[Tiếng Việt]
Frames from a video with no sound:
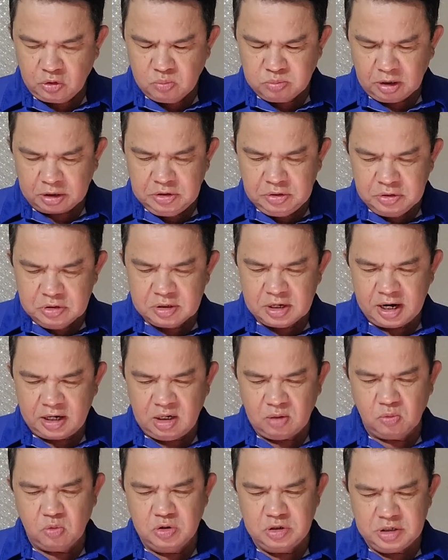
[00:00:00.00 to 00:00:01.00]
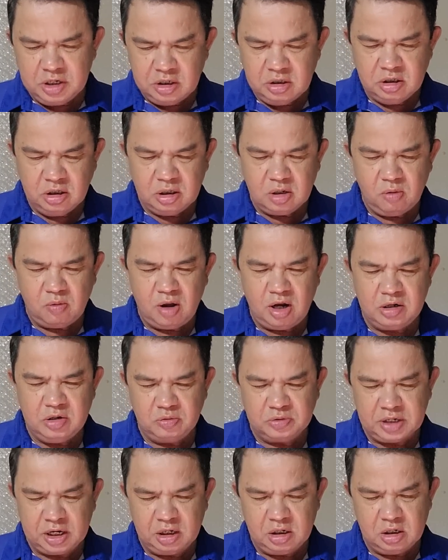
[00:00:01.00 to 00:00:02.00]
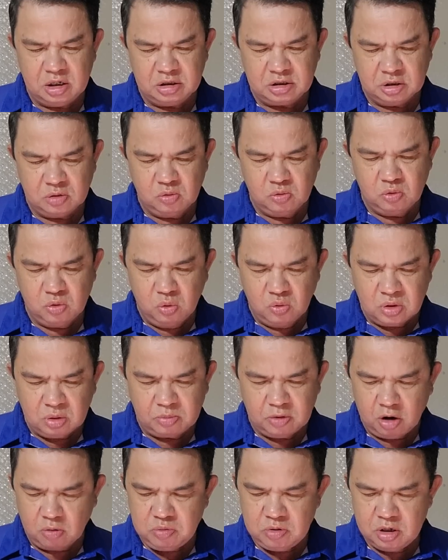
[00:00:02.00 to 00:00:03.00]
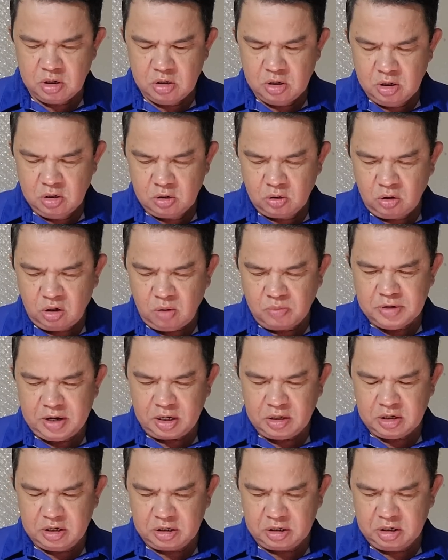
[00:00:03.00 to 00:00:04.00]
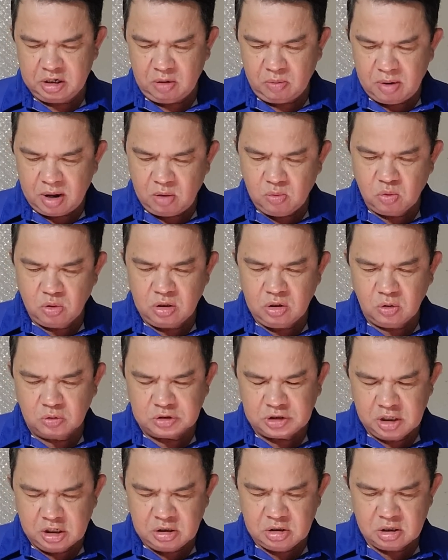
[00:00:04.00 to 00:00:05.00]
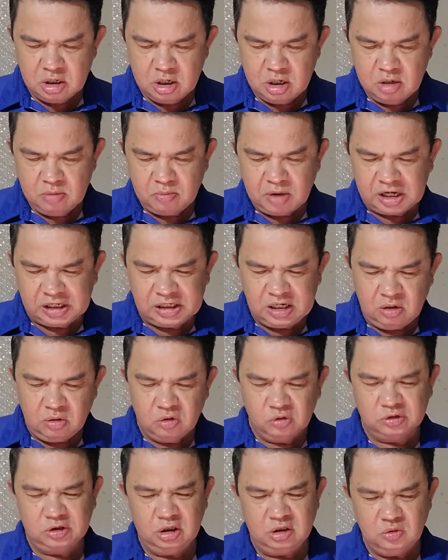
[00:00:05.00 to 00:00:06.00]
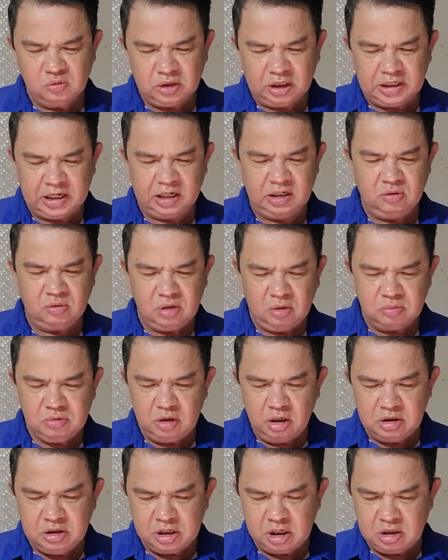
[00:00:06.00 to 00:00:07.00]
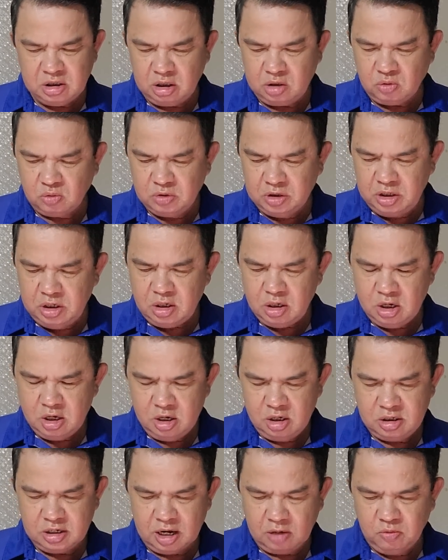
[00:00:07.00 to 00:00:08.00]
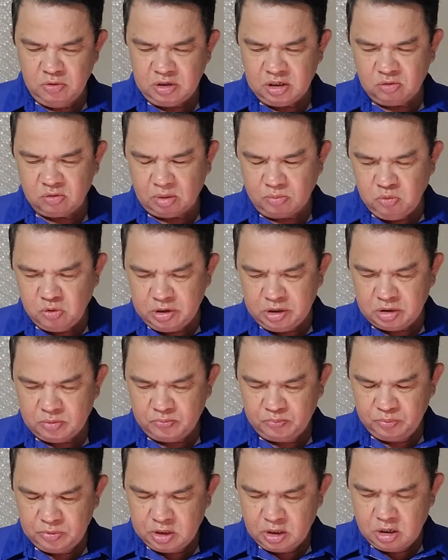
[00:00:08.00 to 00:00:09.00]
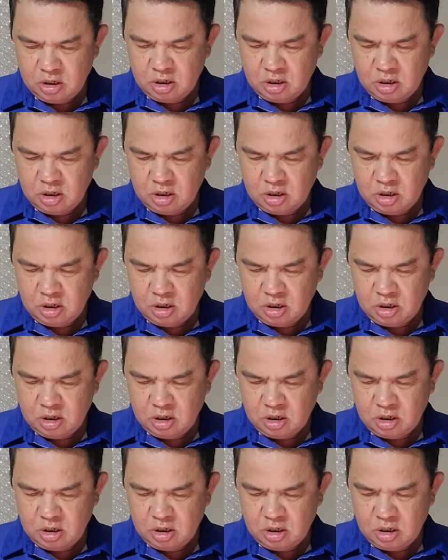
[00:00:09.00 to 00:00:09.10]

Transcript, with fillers: do Trung tá Dương đang là quân nhân nên cơ quan điều tra hình sự khu vực 1 có công dân đề nghị công an quận Đồ Sơn bàn giao hồ sơ vụ tai nạn giao thông lên trên để thụ lý giải quyết theo thẩm quyền